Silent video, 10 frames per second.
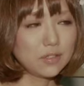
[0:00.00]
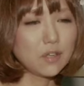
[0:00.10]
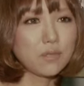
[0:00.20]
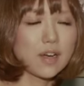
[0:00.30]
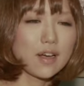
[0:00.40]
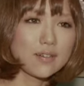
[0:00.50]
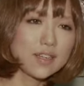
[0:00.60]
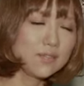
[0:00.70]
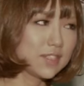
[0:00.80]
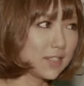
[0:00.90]
言ったら
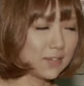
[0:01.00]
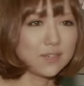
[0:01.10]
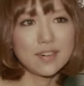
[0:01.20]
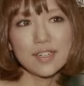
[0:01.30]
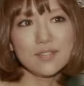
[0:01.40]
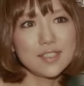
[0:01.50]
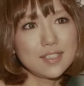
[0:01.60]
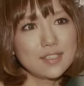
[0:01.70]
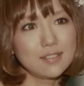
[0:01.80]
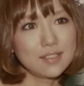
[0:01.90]
回り道回り
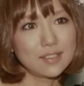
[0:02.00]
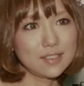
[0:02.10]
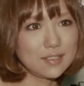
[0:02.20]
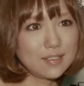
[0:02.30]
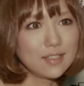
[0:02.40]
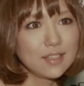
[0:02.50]
道してるんです私